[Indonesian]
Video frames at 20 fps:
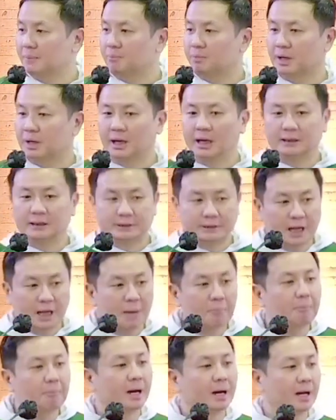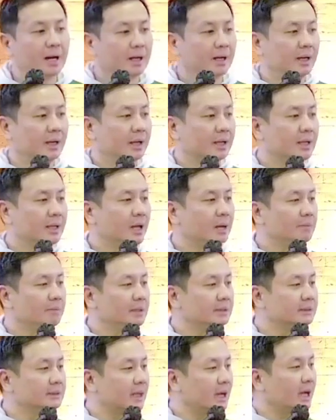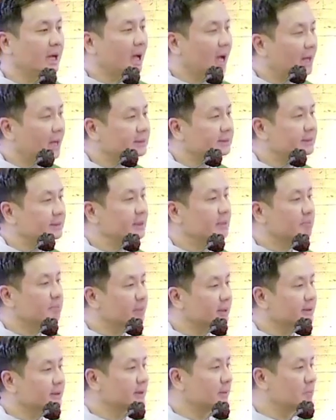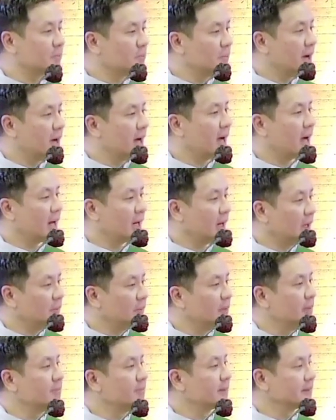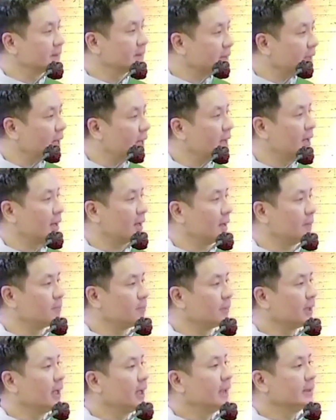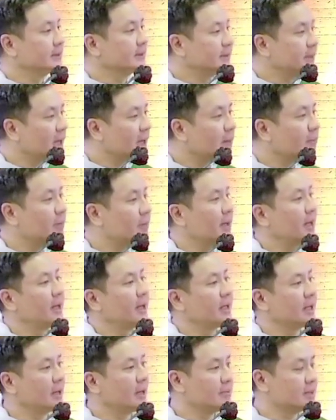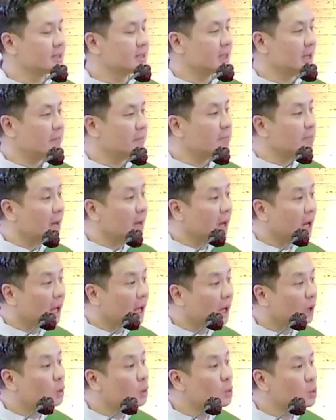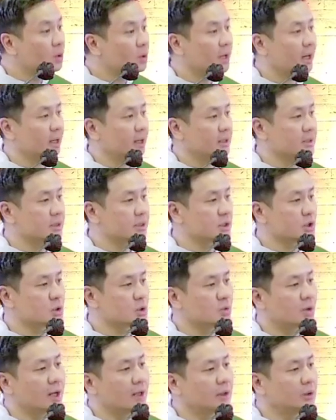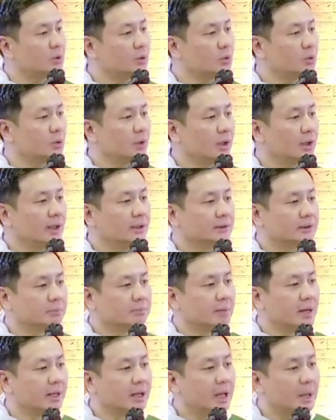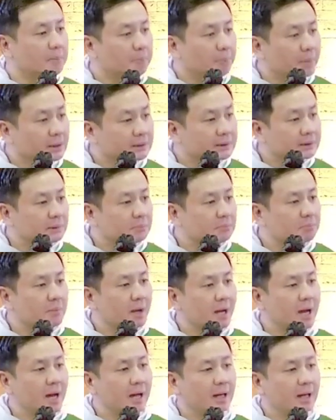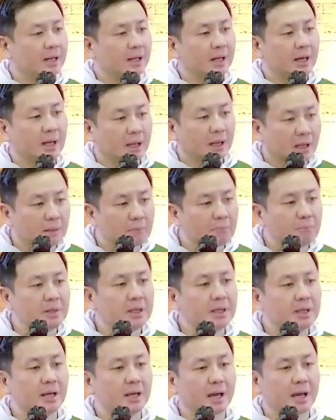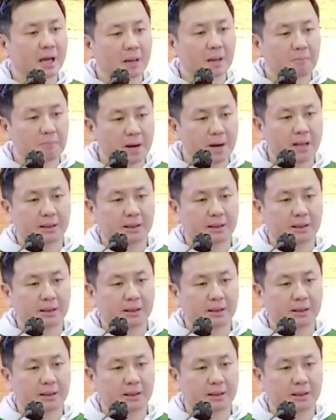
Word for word: Siapa yang bisa kasih persembahan lebih besar? Siapa yang bisa melakukan sesuatu? sebagai persembahan yang lebih hebat.